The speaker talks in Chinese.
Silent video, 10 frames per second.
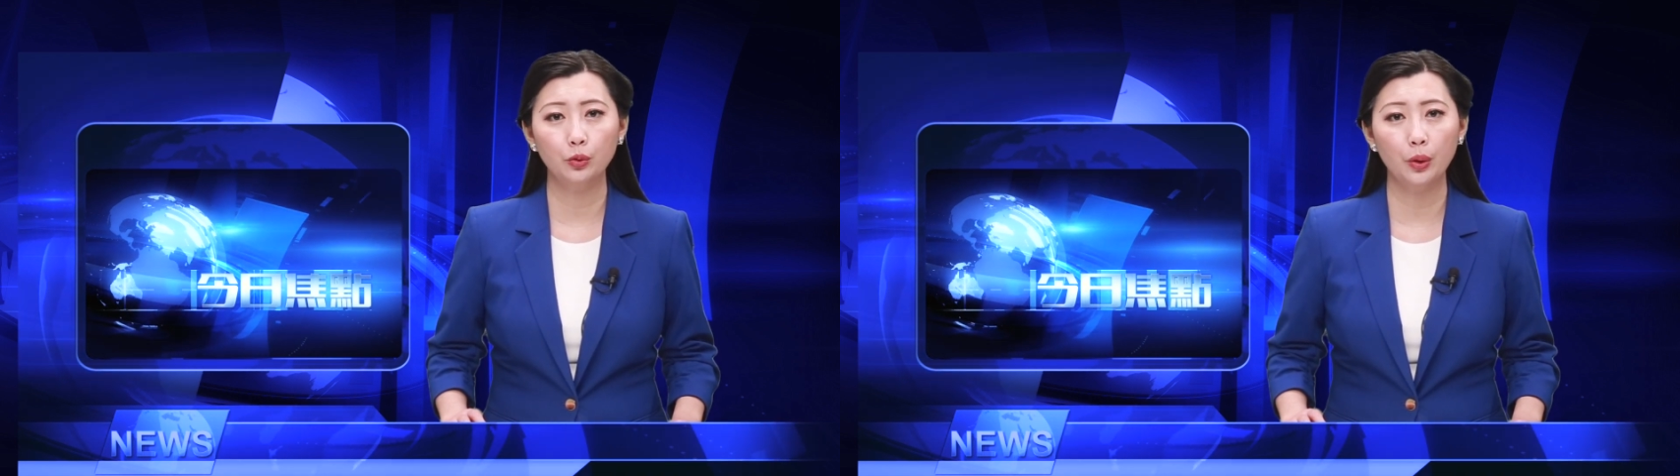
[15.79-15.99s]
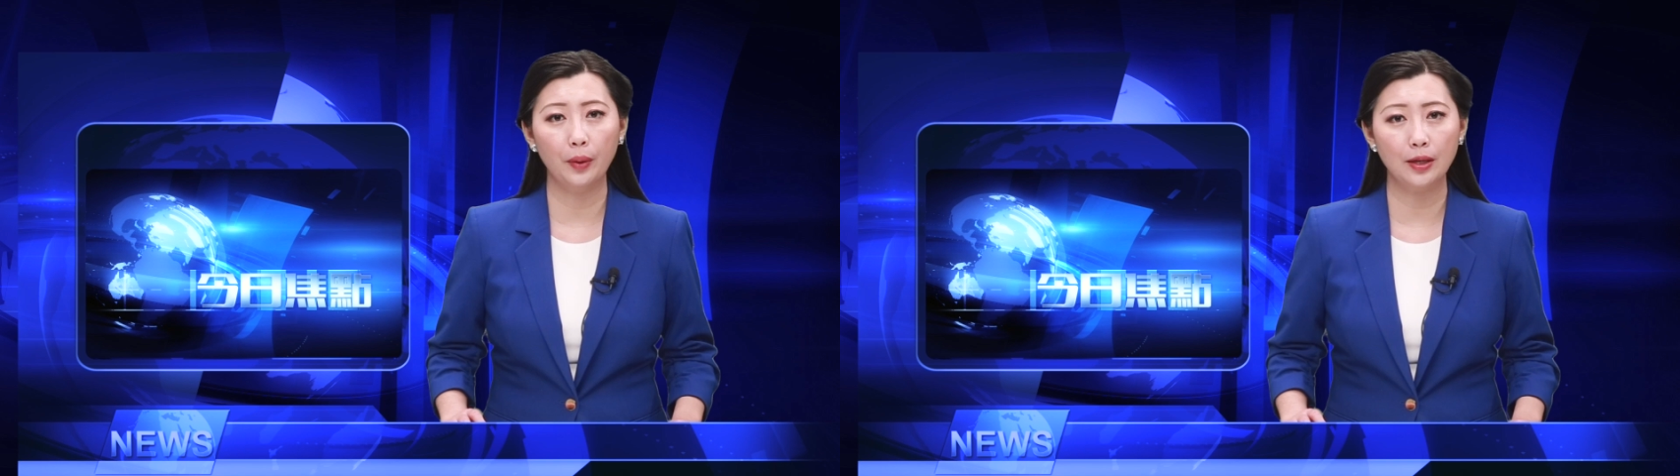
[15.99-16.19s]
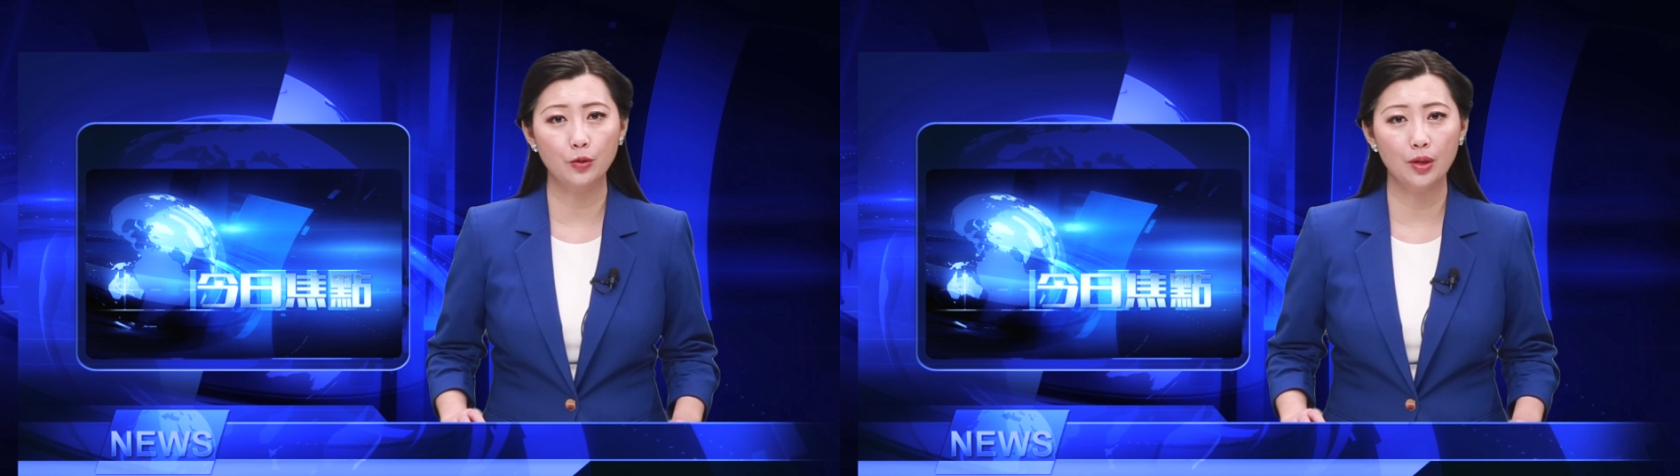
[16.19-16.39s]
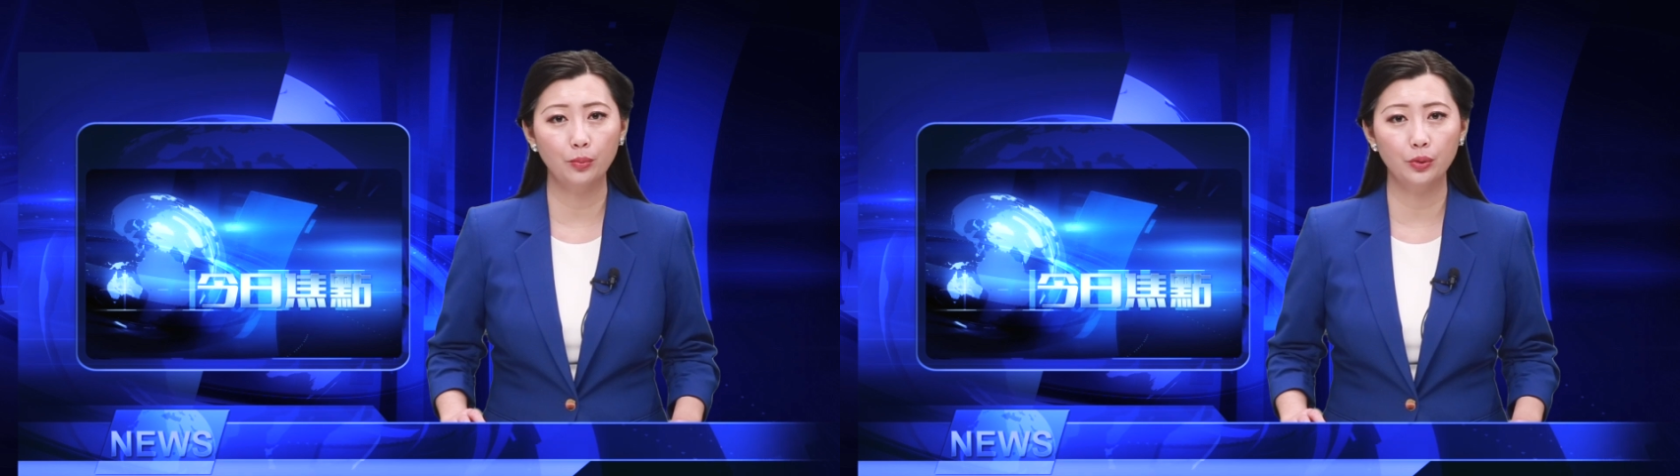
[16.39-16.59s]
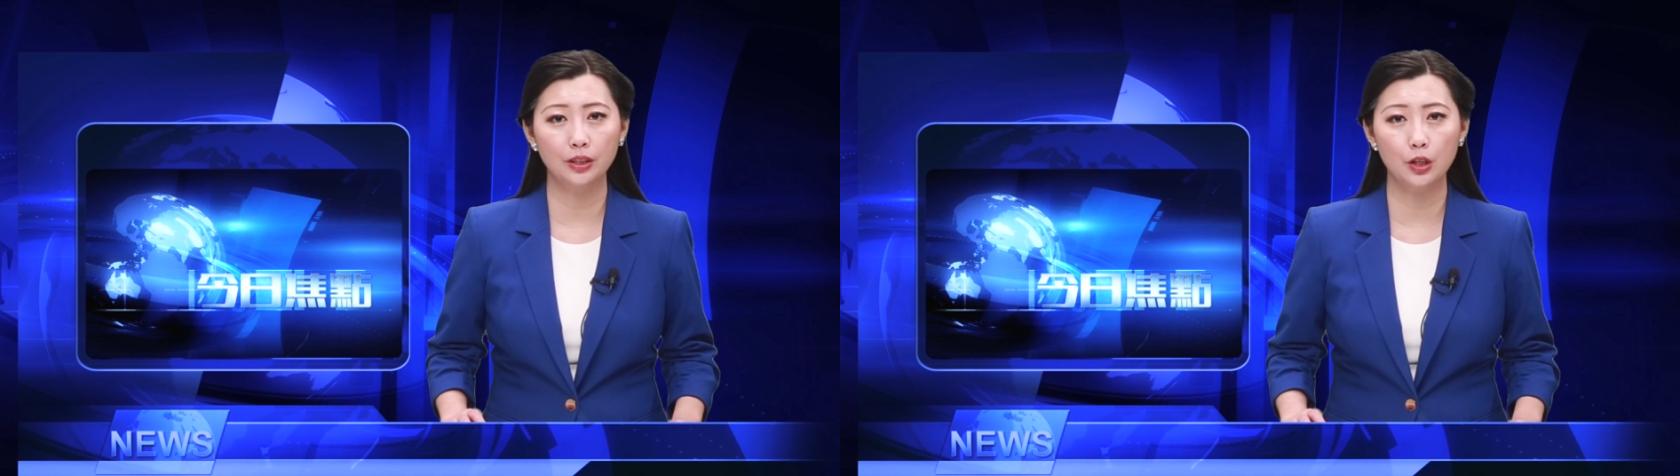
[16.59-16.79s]
对外宣
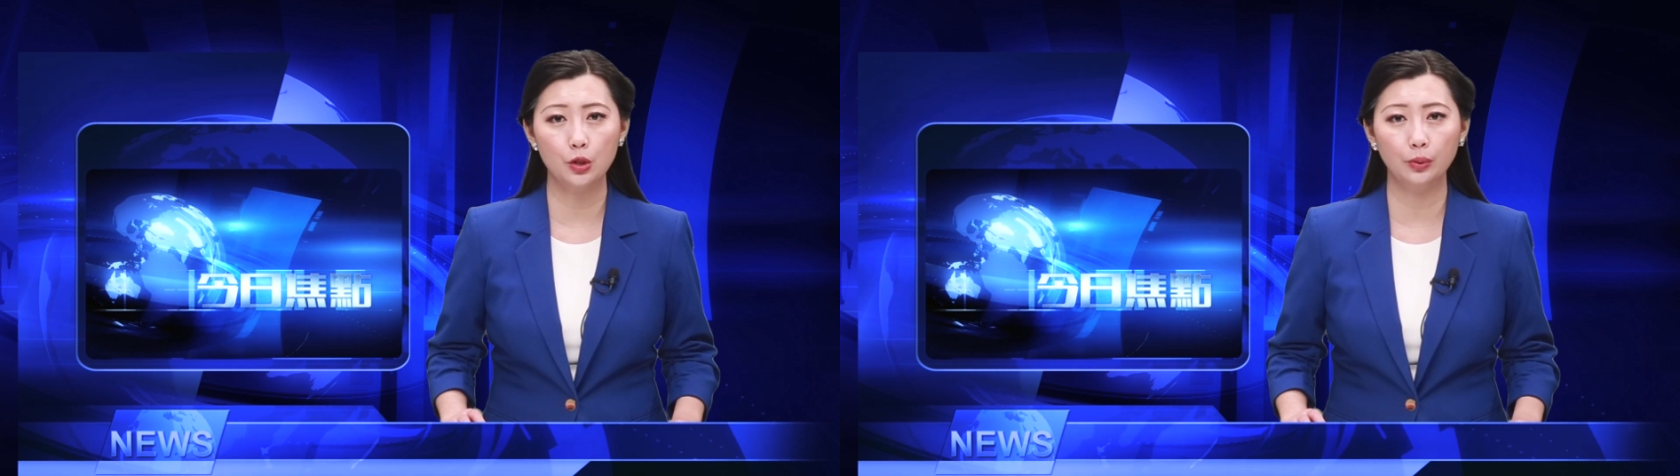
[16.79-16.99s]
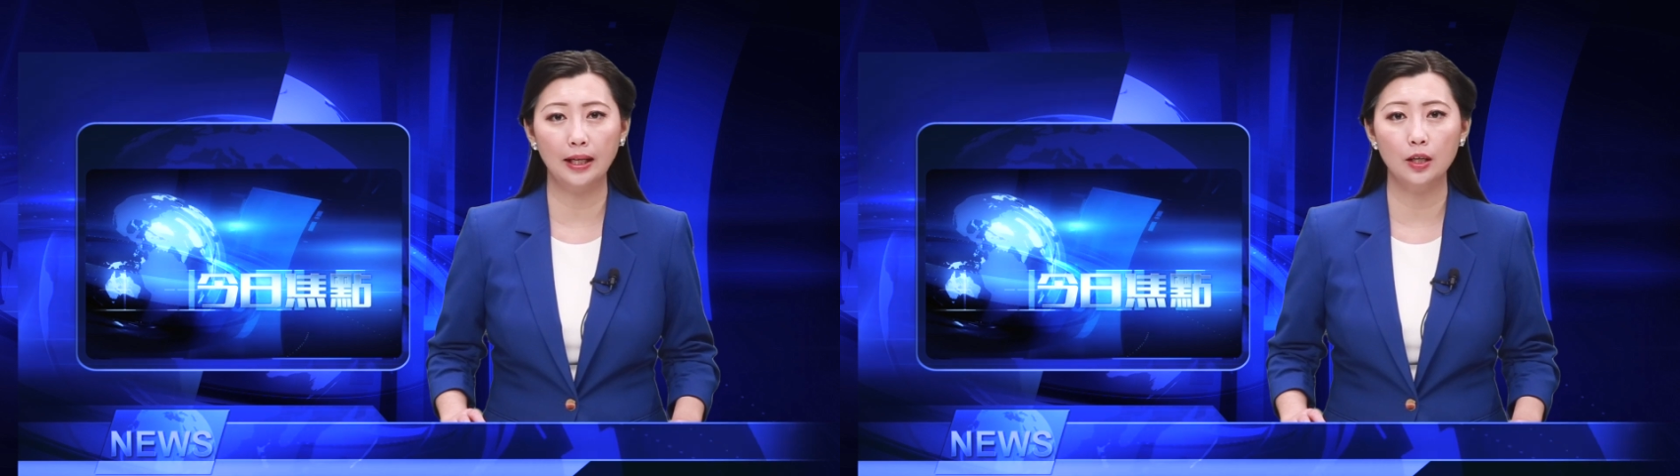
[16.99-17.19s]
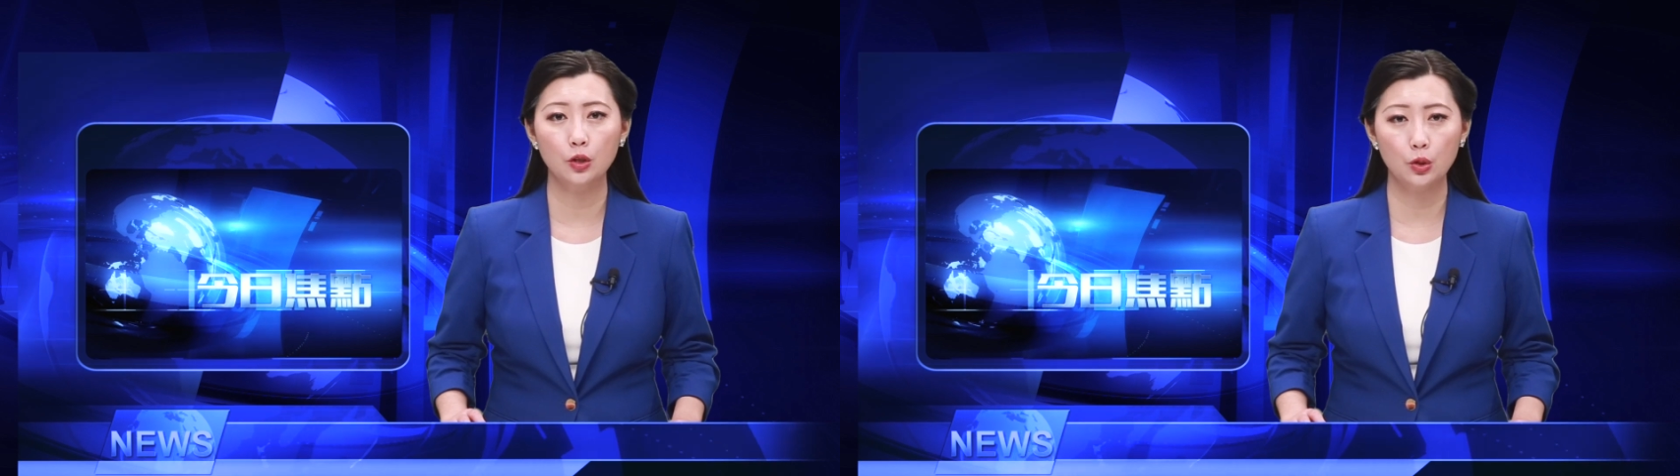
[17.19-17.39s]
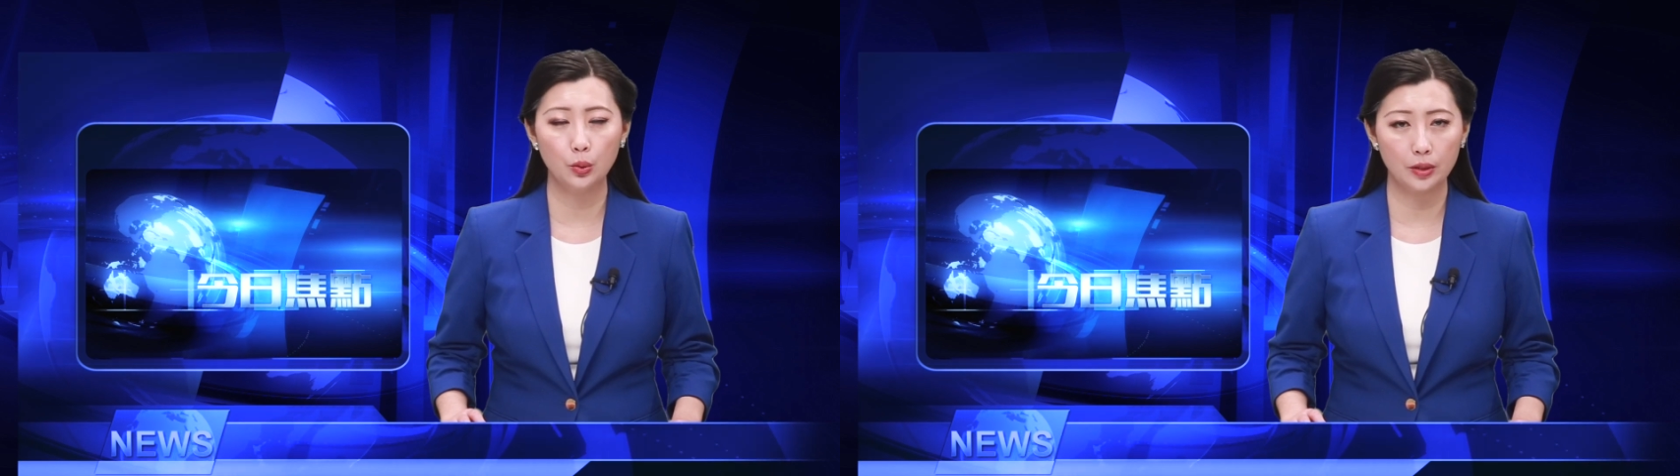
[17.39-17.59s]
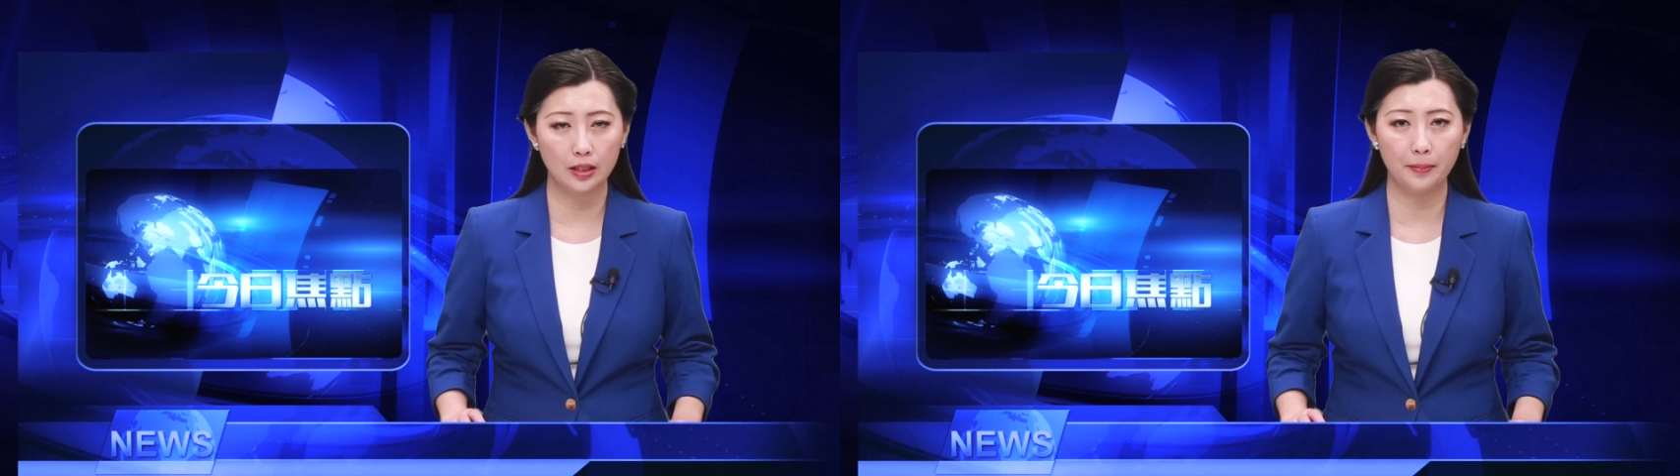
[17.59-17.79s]
布人数的
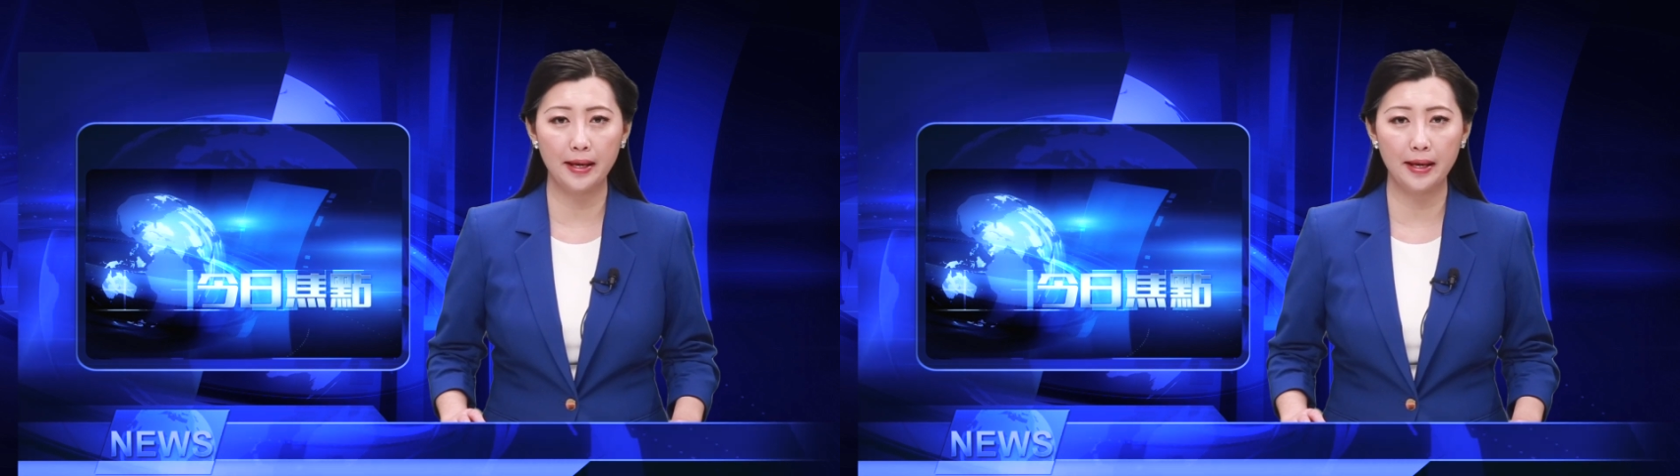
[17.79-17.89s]
数十